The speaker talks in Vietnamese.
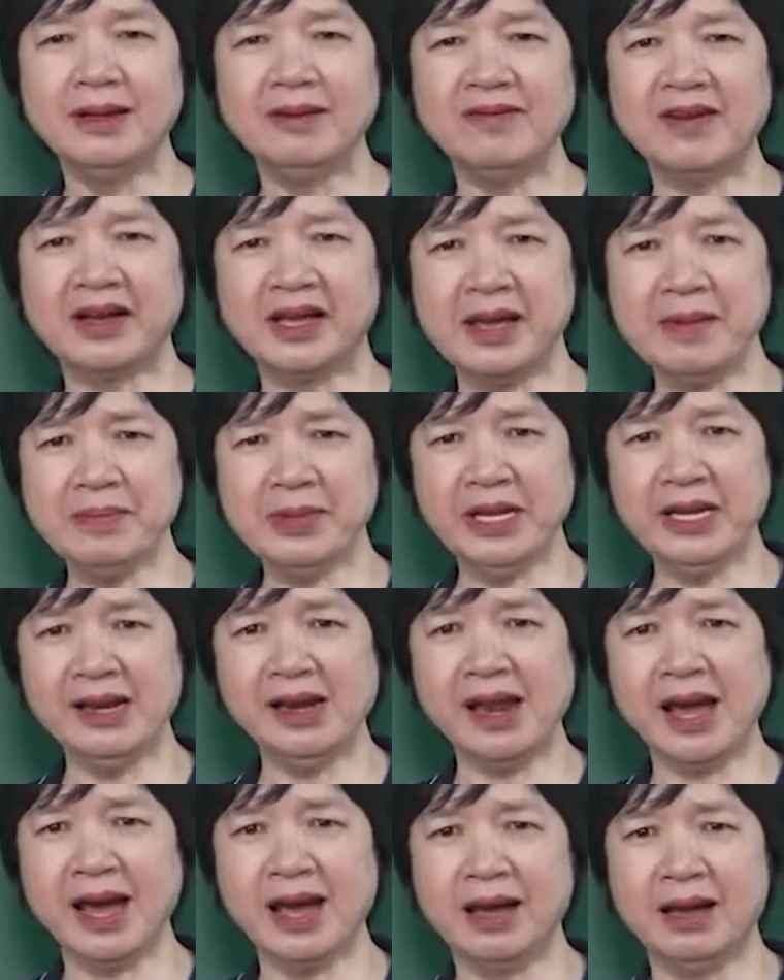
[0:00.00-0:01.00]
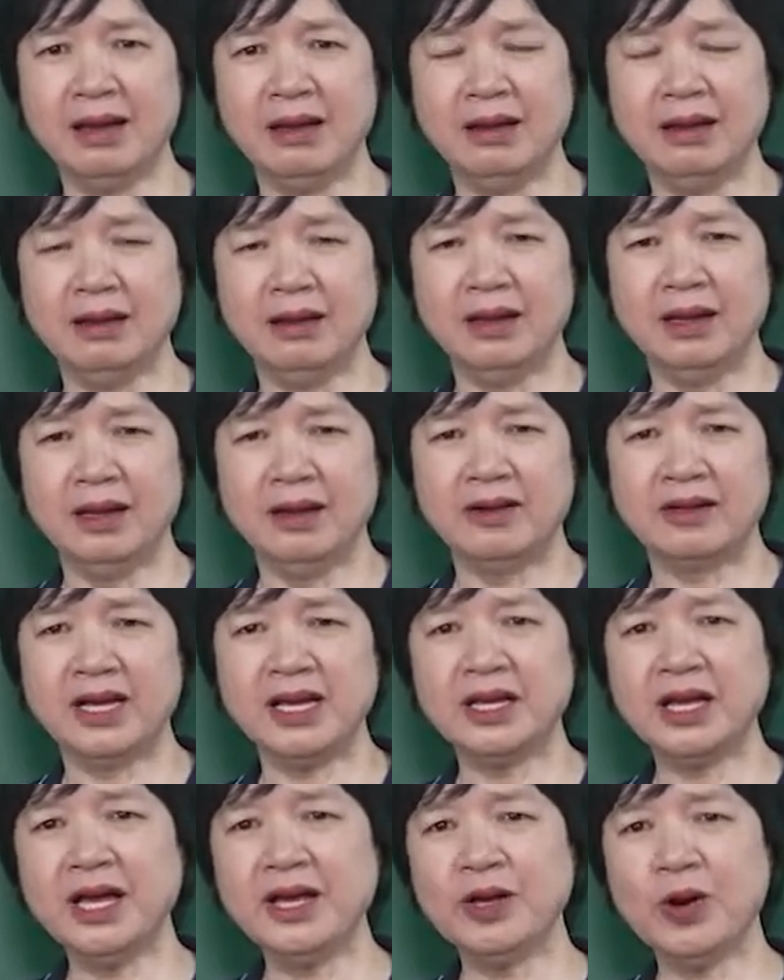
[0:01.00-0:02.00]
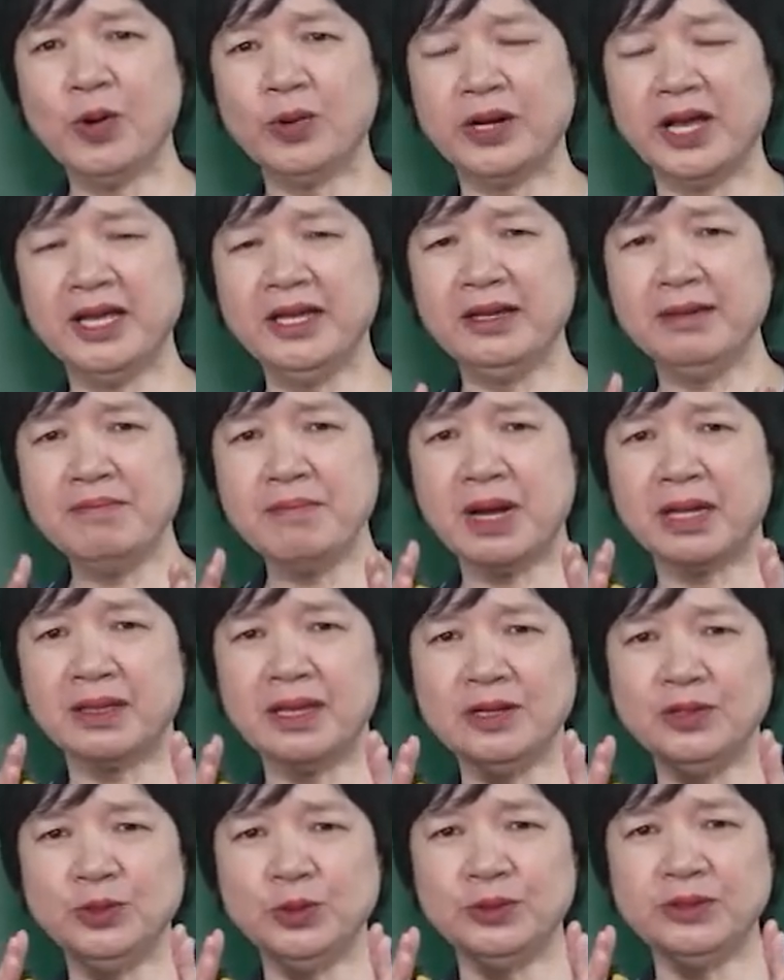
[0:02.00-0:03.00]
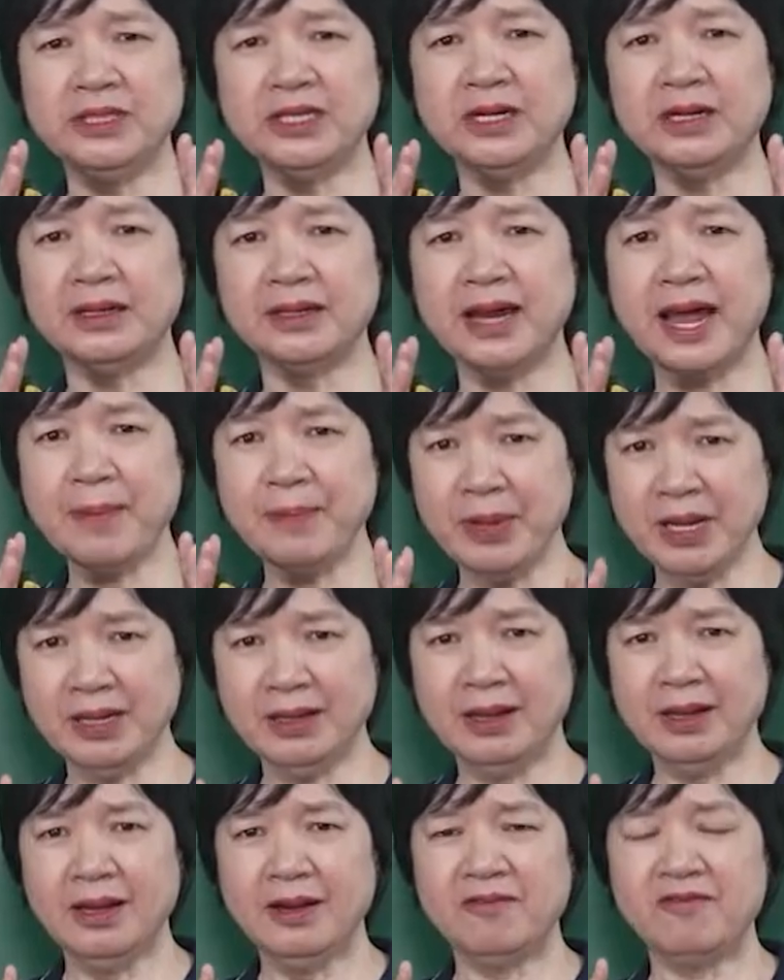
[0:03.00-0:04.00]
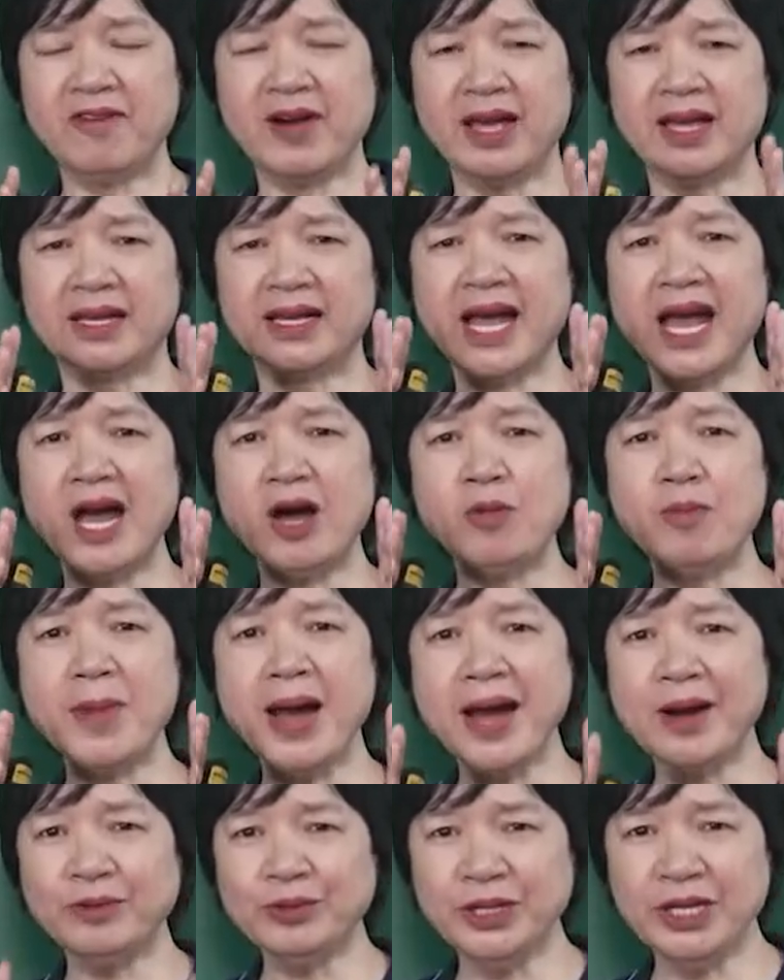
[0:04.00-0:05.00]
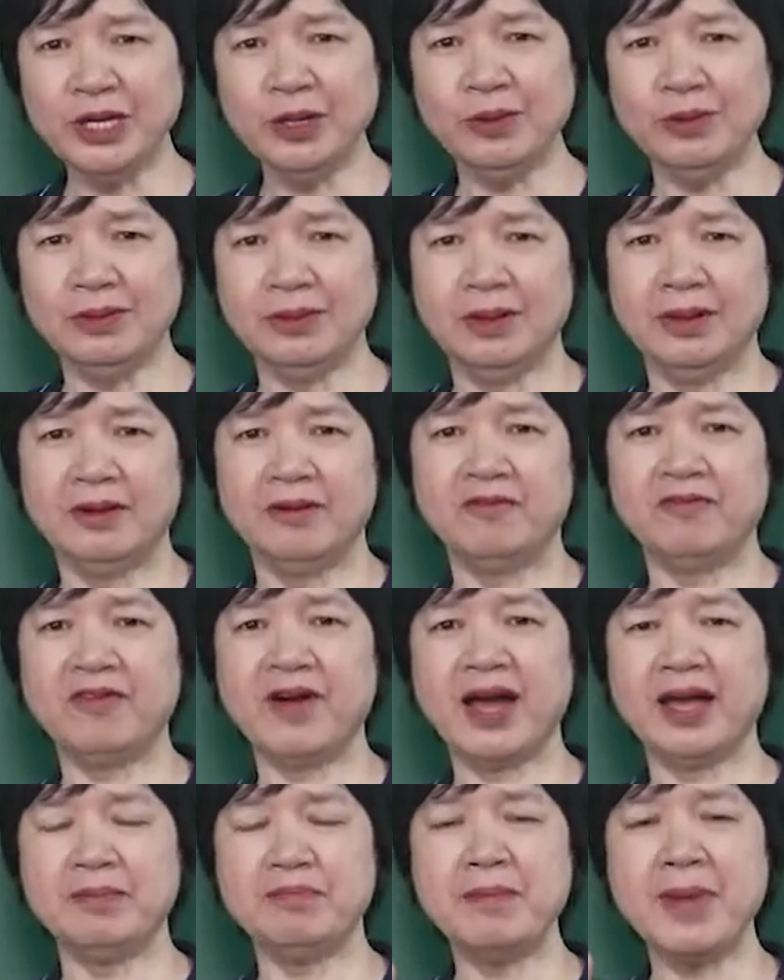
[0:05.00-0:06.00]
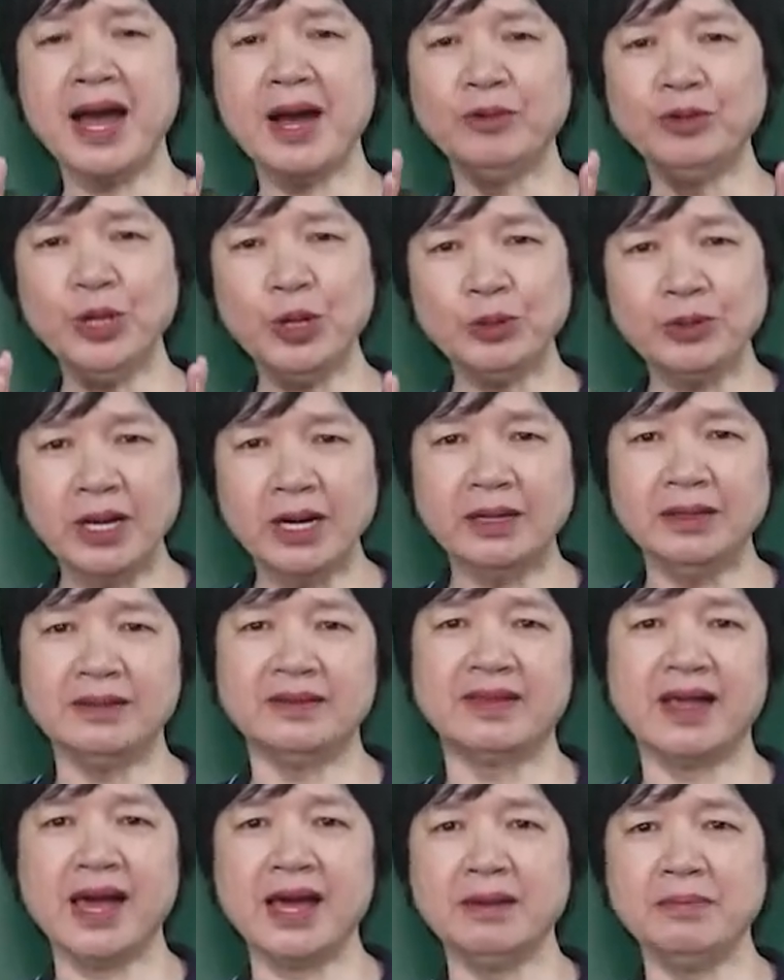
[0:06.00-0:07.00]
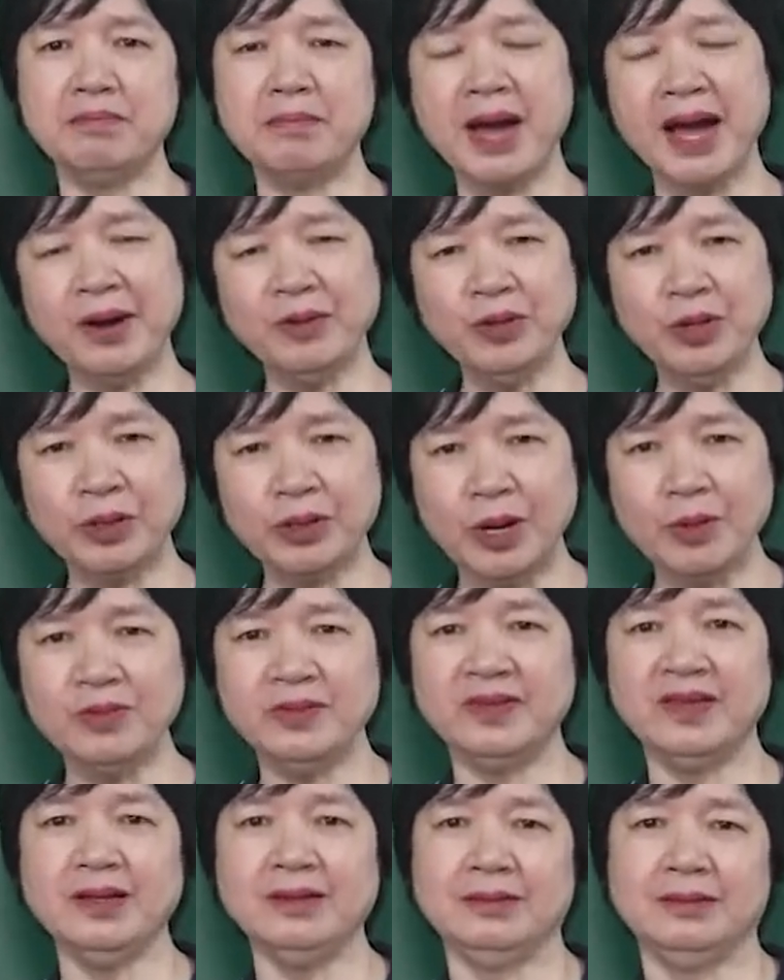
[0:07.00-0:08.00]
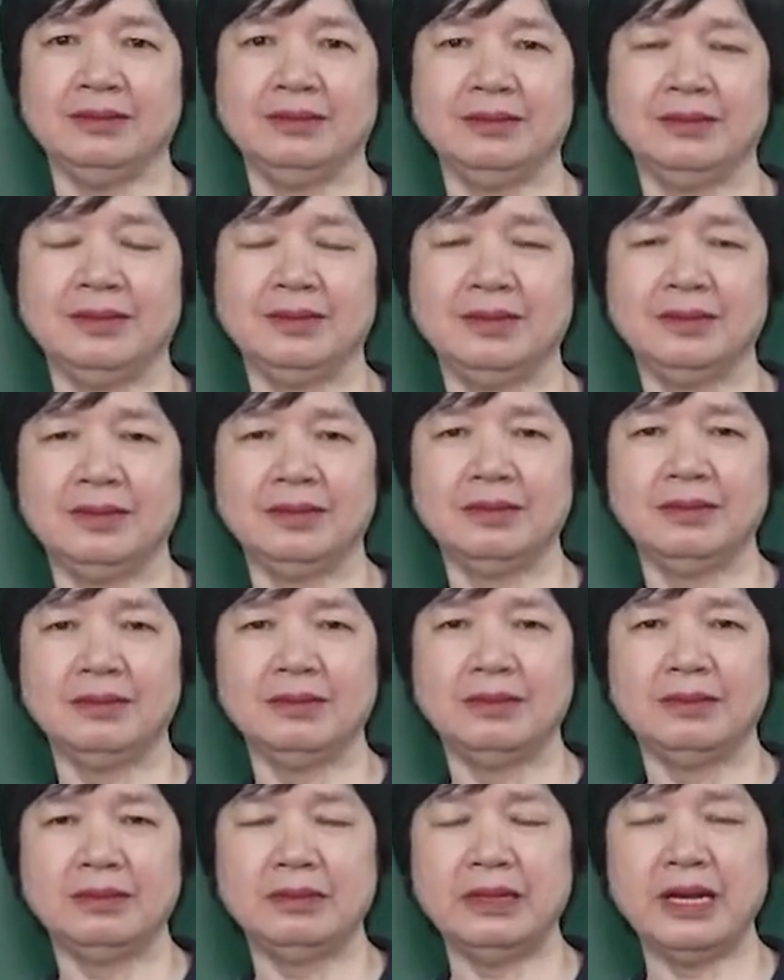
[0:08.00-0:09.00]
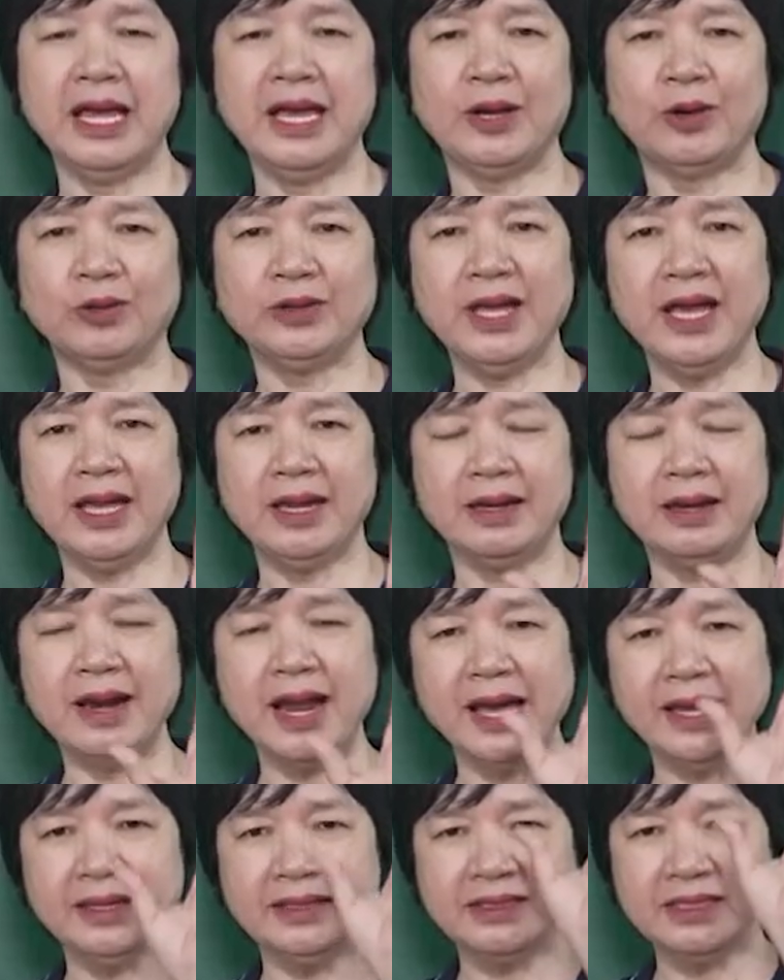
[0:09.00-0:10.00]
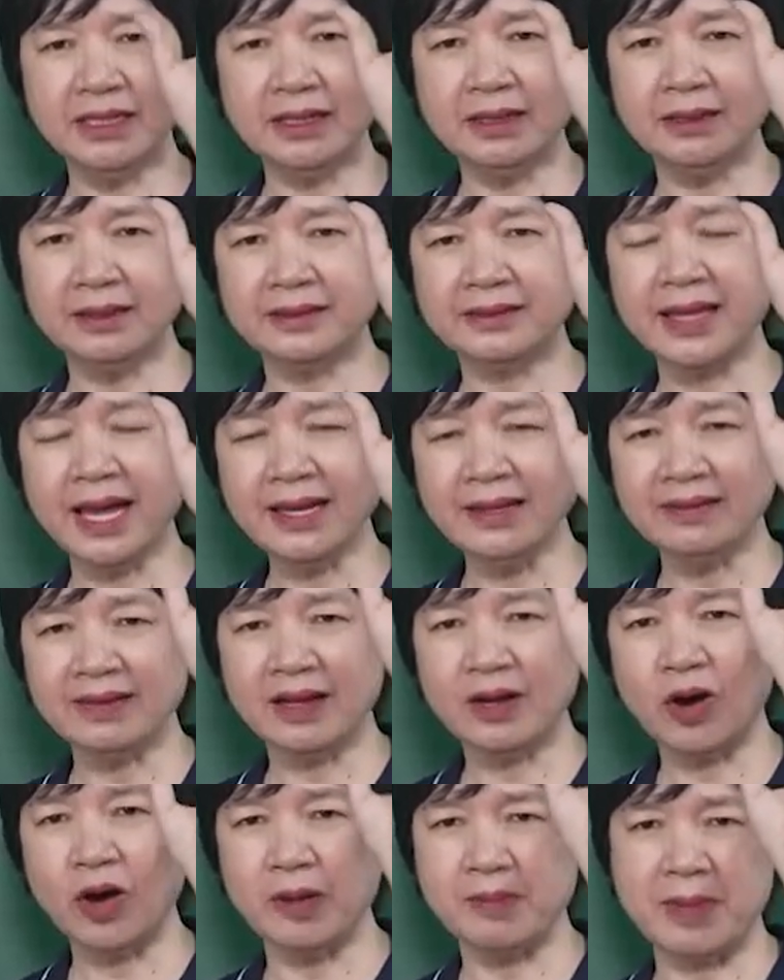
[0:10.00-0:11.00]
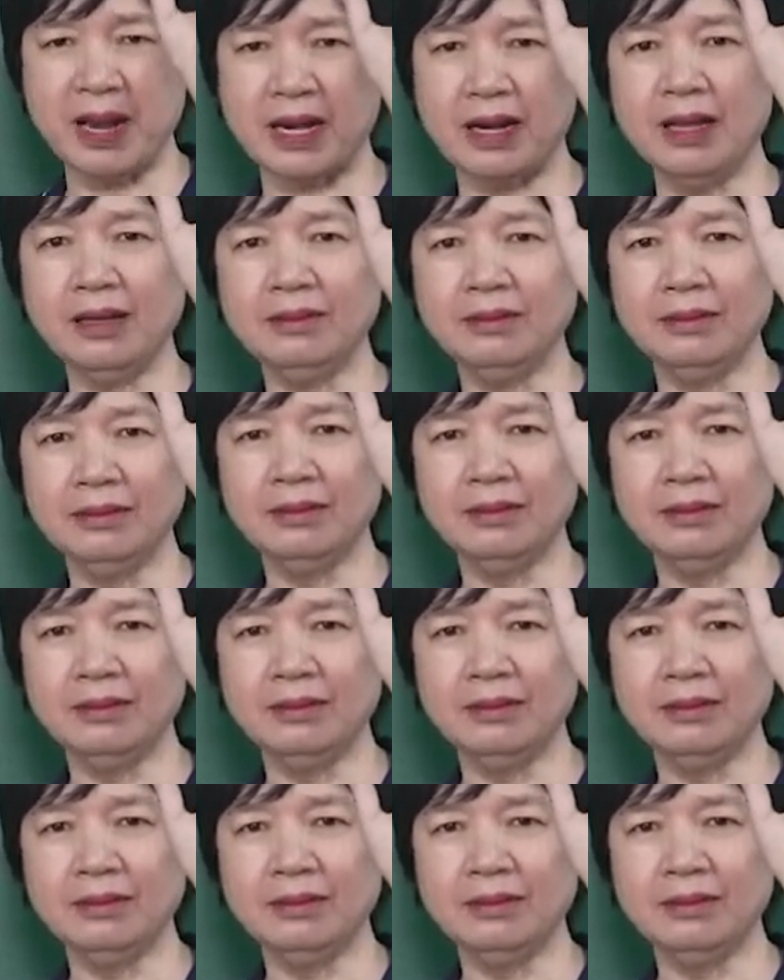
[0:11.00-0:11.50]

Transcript: Và các em nghĩ là cái cây cột ấy mà thần trụ trời đắp ấy phải cao bao nhiêu, phải bao nhiêu thời gian, bao nhiêu công sức để có thể đẩy trời tách ra khỏi mặt đất,